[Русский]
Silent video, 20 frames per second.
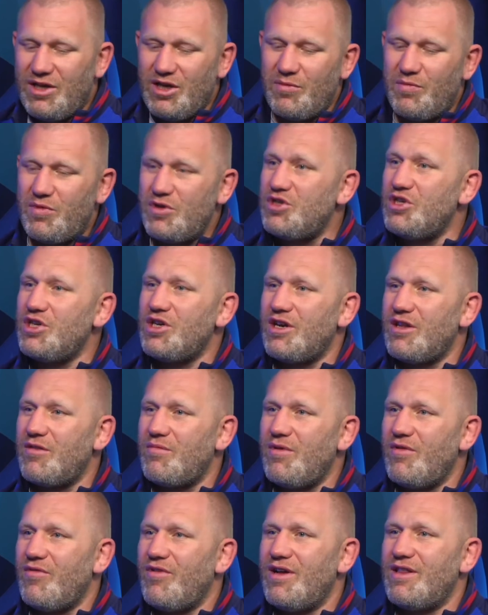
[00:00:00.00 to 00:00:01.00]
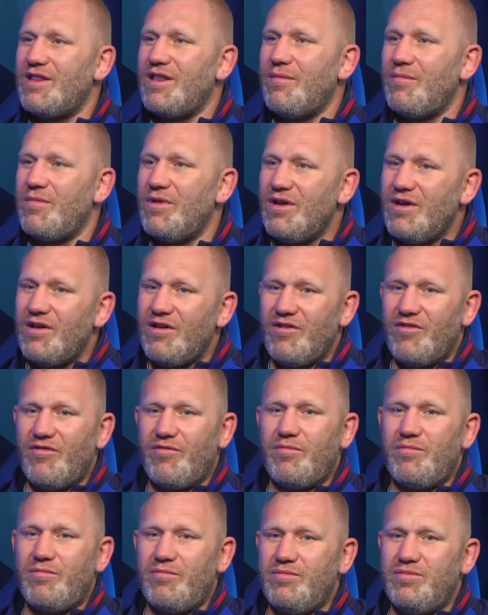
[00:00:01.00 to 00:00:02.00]
кирпичи разбивать, там
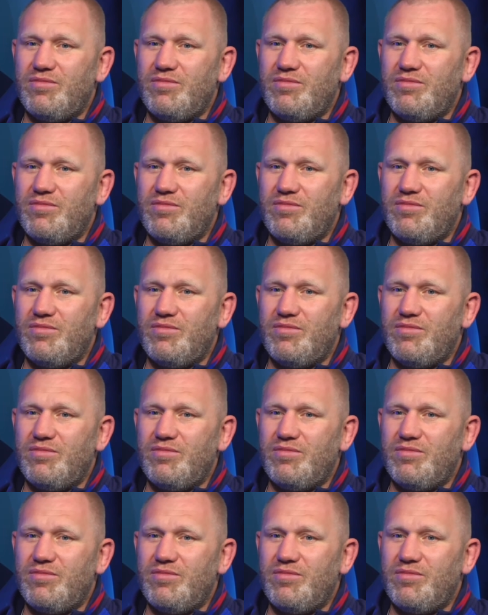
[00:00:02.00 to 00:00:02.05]
э,